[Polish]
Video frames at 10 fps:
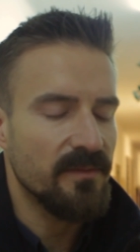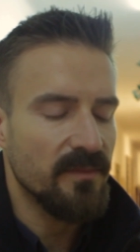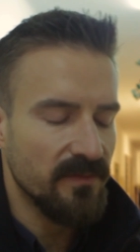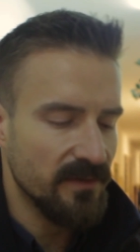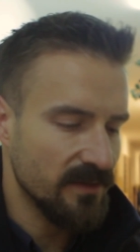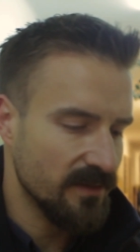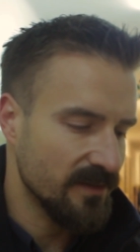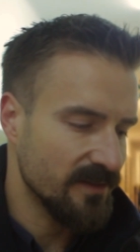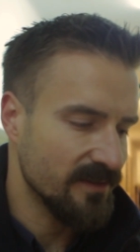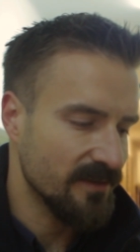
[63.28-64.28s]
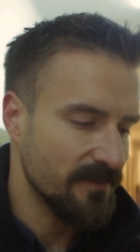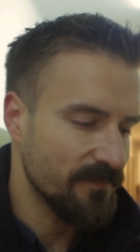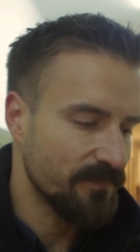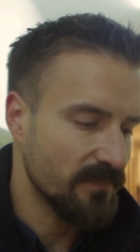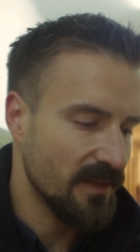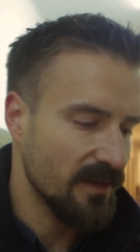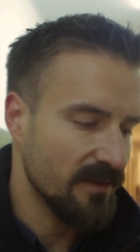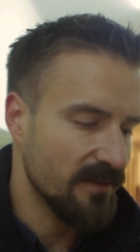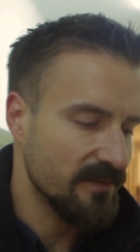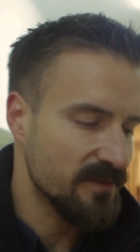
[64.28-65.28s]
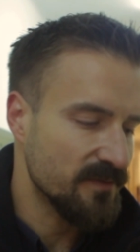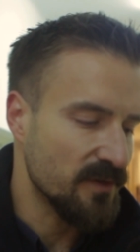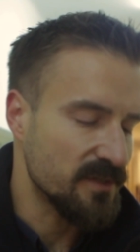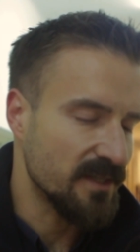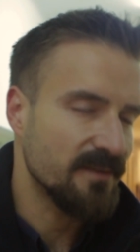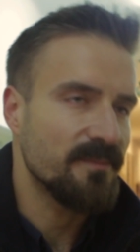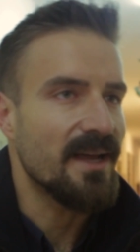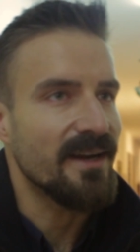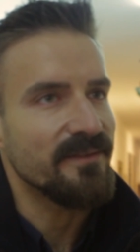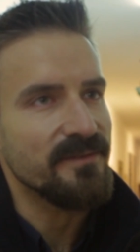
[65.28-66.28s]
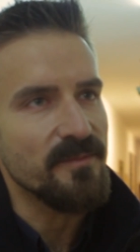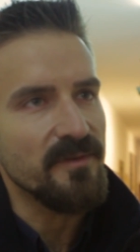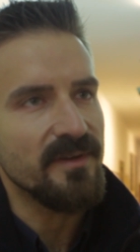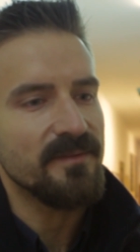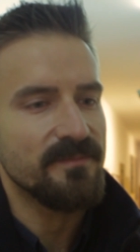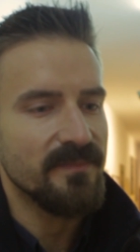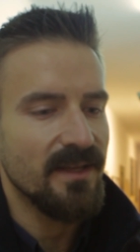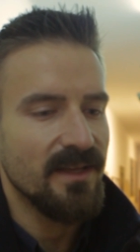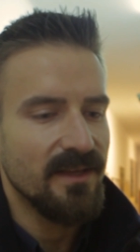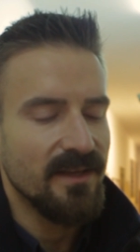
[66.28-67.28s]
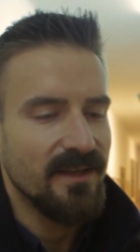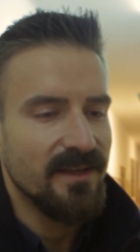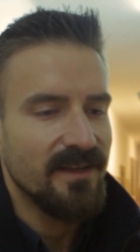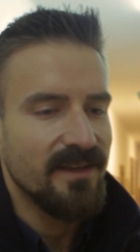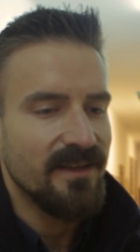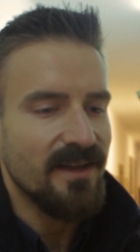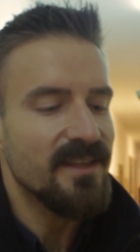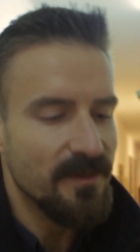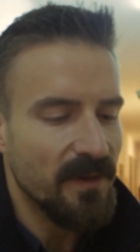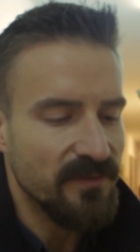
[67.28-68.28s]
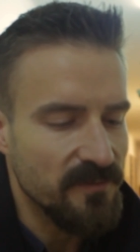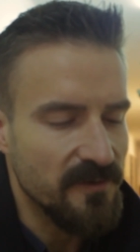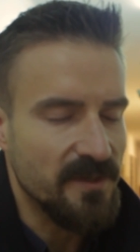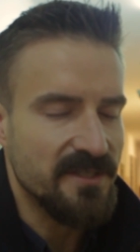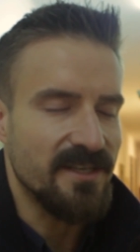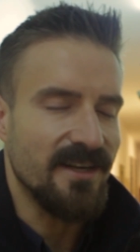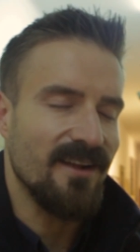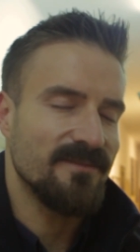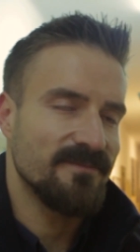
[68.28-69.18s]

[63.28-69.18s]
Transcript: filmowy e, e, związek, para filmowa. A tych partii w tym filmie jest kilka.